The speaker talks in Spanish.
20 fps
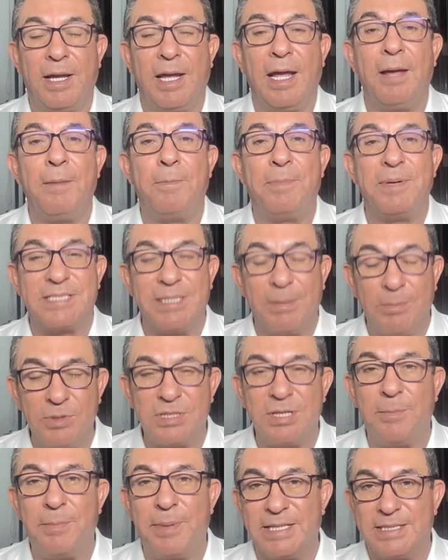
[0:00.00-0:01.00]

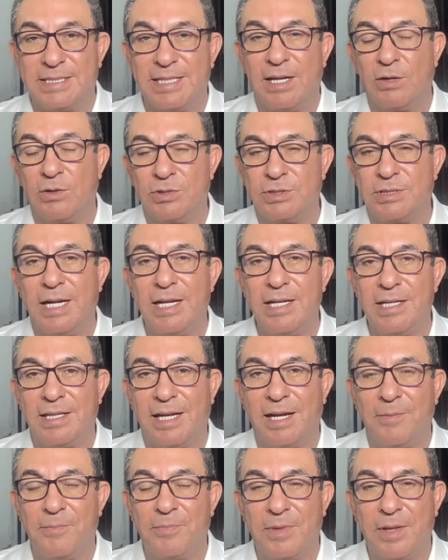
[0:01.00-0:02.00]
Empezamos a envejecer a los
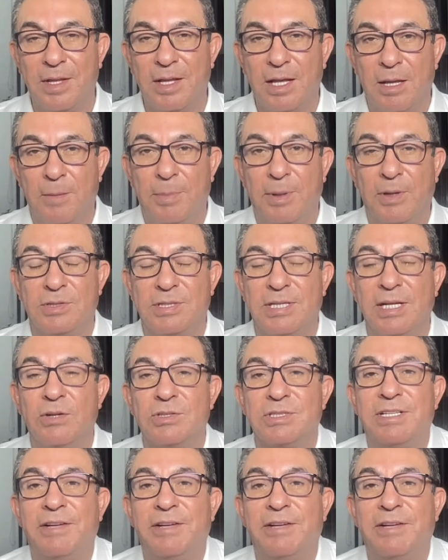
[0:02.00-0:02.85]
30, pero se nos